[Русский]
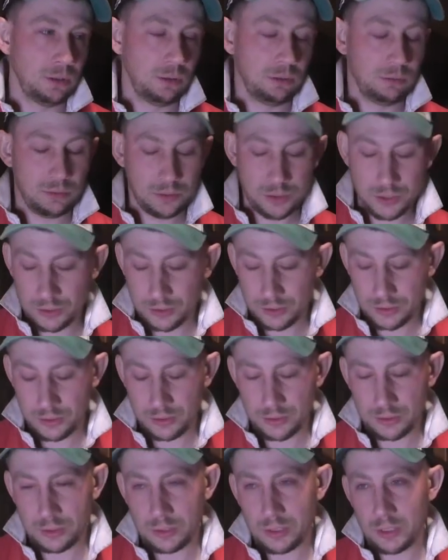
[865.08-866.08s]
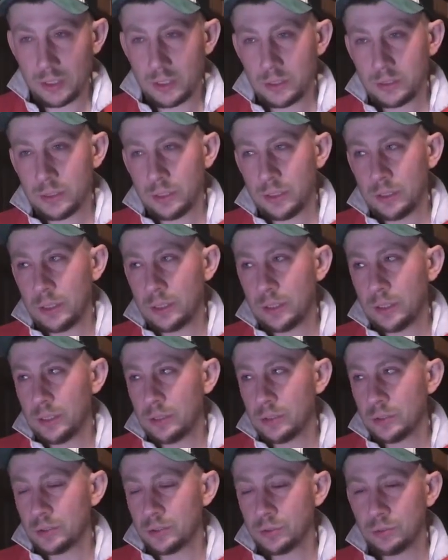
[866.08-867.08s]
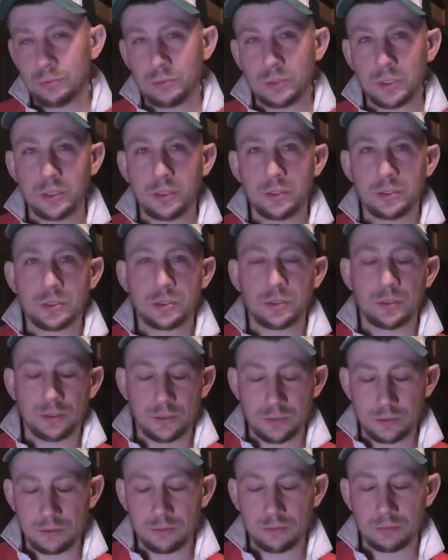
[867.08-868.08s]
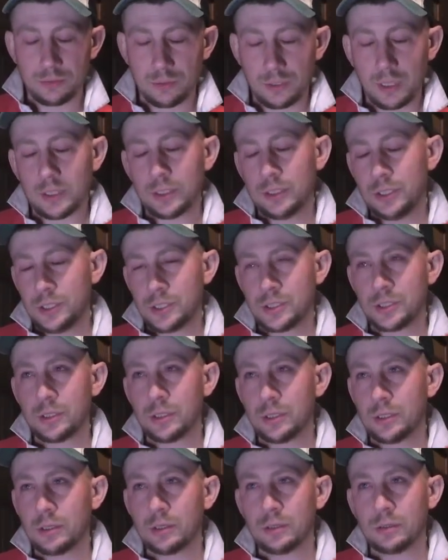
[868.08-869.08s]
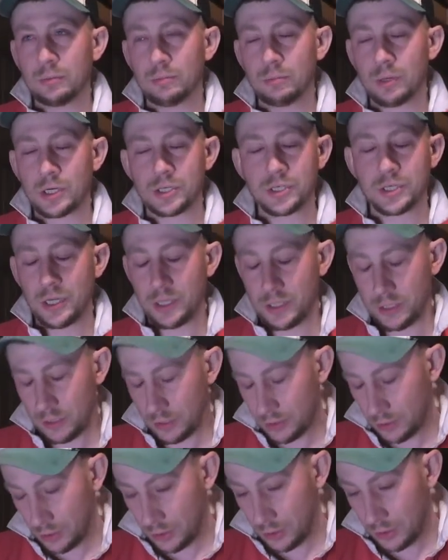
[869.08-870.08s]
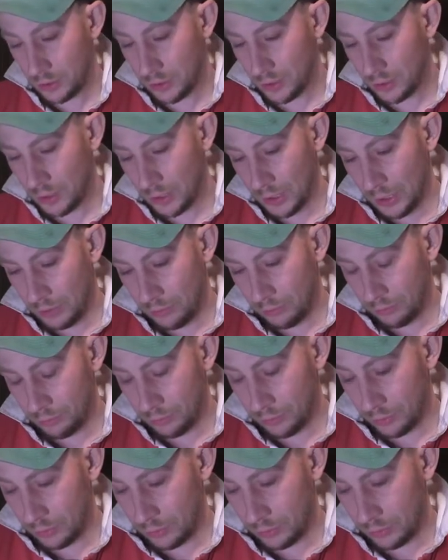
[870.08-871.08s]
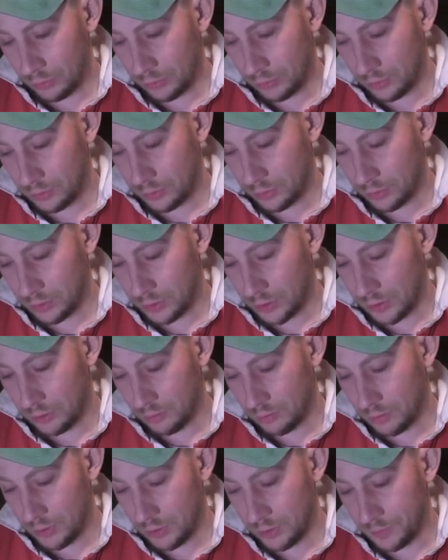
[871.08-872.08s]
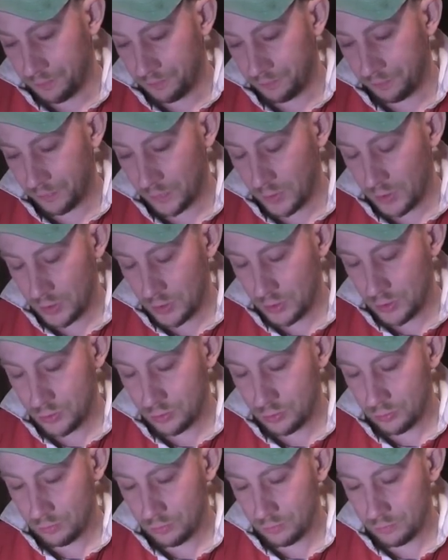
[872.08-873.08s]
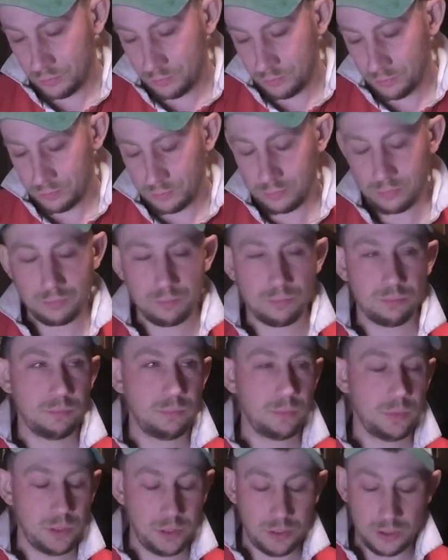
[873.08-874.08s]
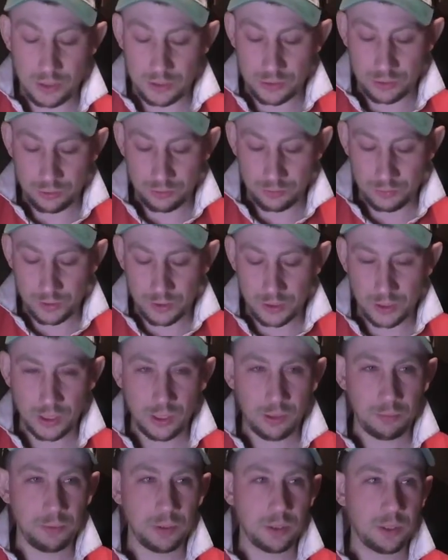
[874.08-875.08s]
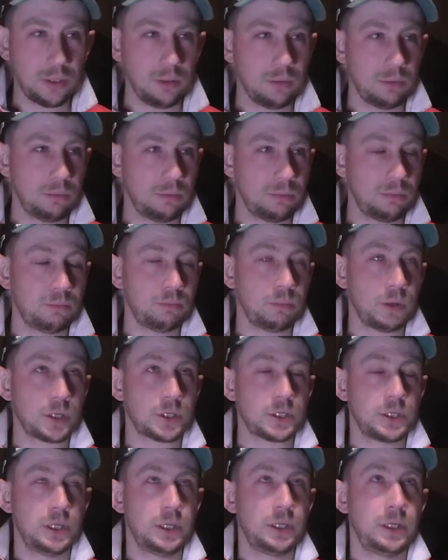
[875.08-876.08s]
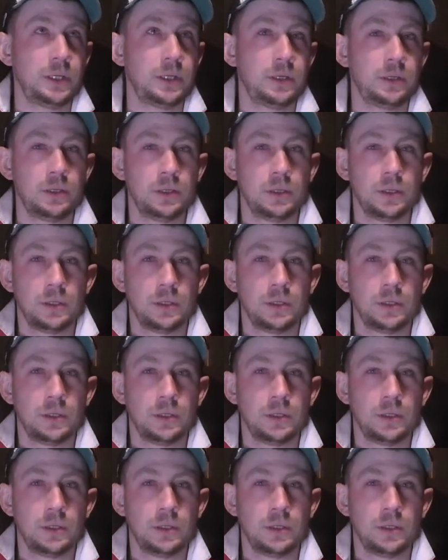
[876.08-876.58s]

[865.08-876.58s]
начался три на третьи сутки, началось ну, отличное брожение. Вот, э, как бы изюм и особенно яблоки пошли